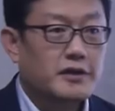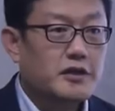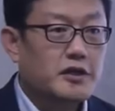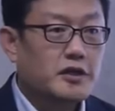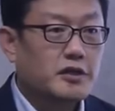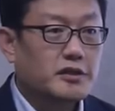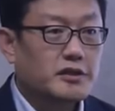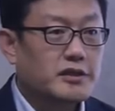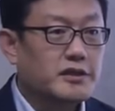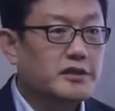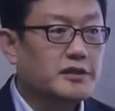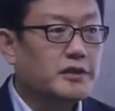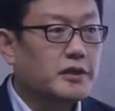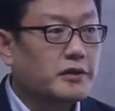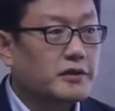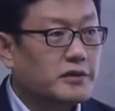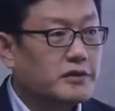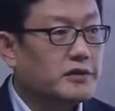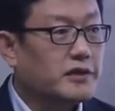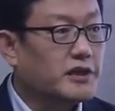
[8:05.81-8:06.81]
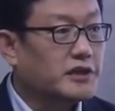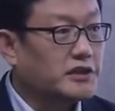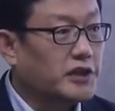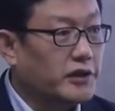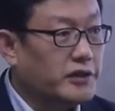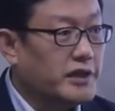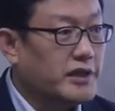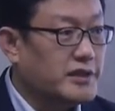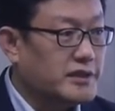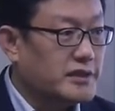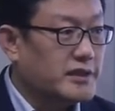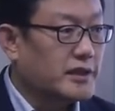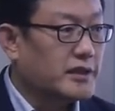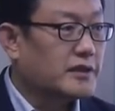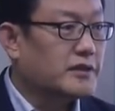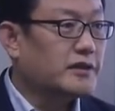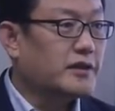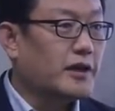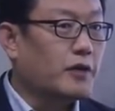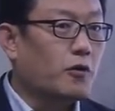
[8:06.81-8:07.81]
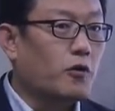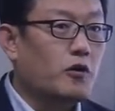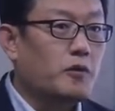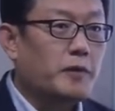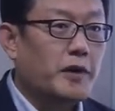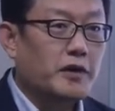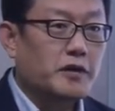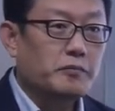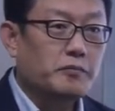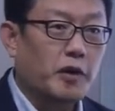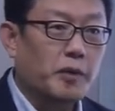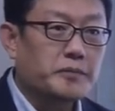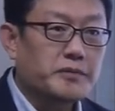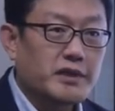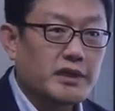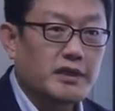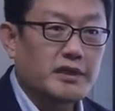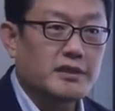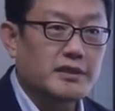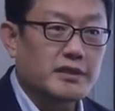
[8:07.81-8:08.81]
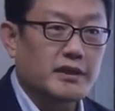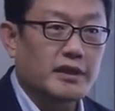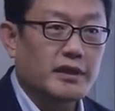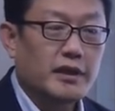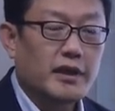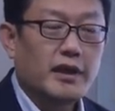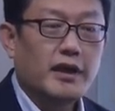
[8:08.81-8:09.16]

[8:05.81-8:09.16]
그 진짜로 그게 선인지 그게 올바른 법칙인지